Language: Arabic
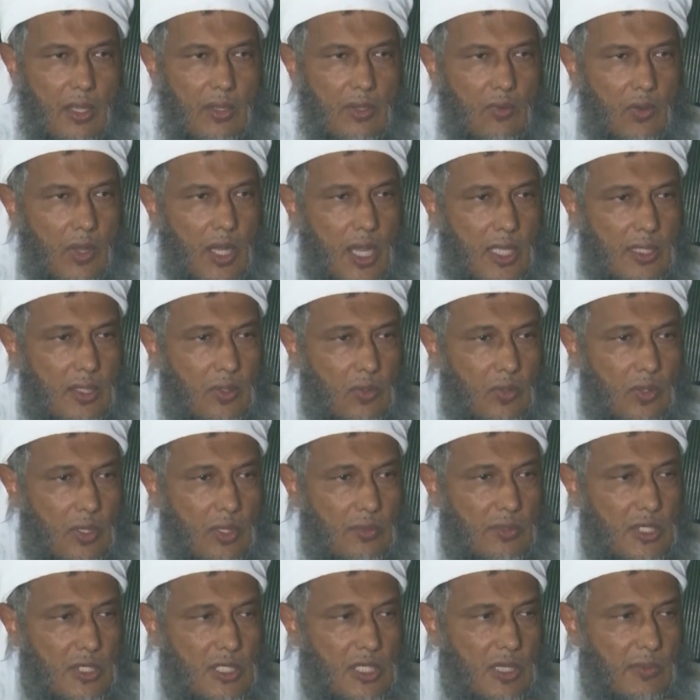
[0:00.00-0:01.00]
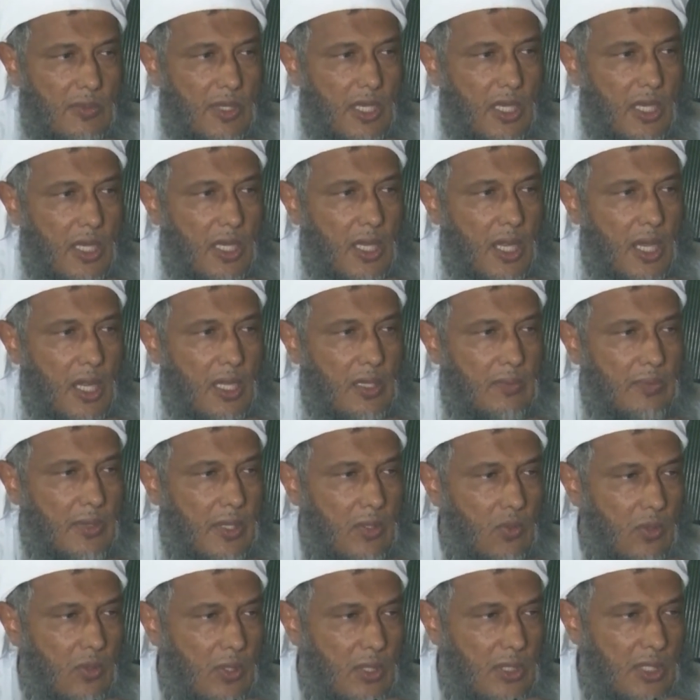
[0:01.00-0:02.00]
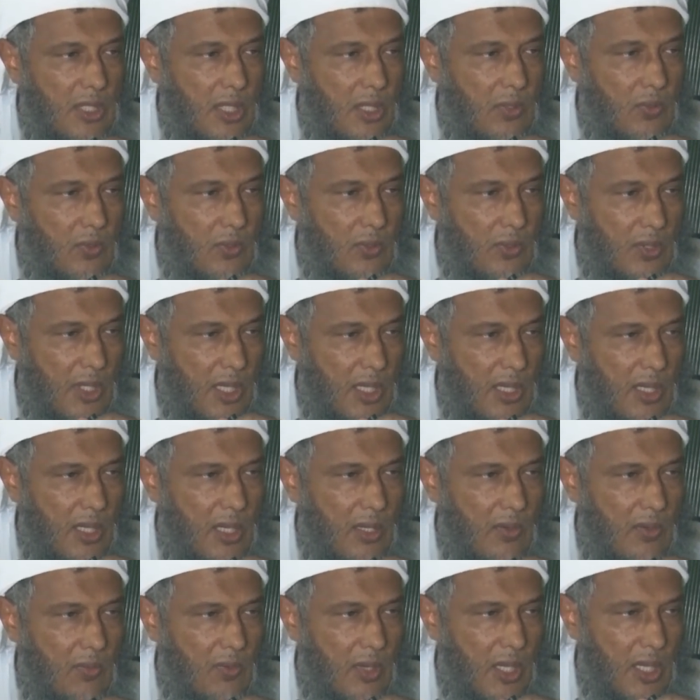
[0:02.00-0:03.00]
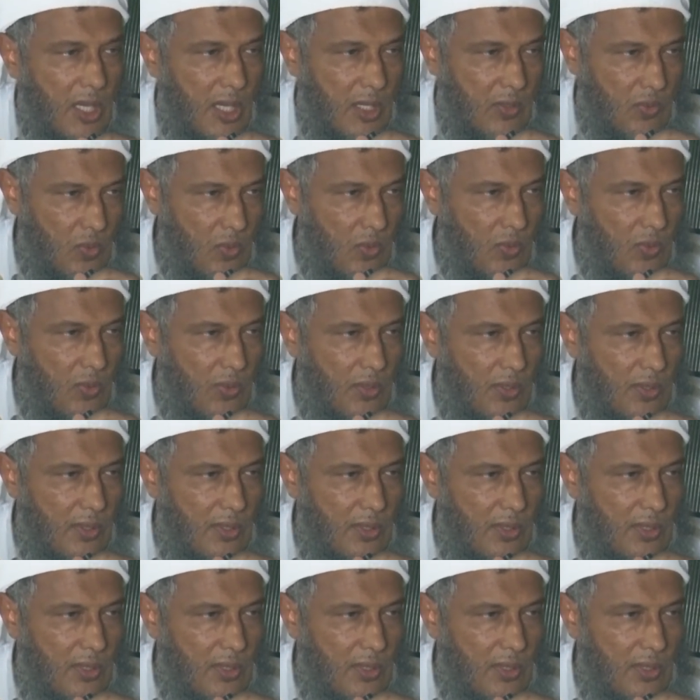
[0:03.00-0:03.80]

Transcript: يقاتلون في سبيل الله فيقتلون ويقتلون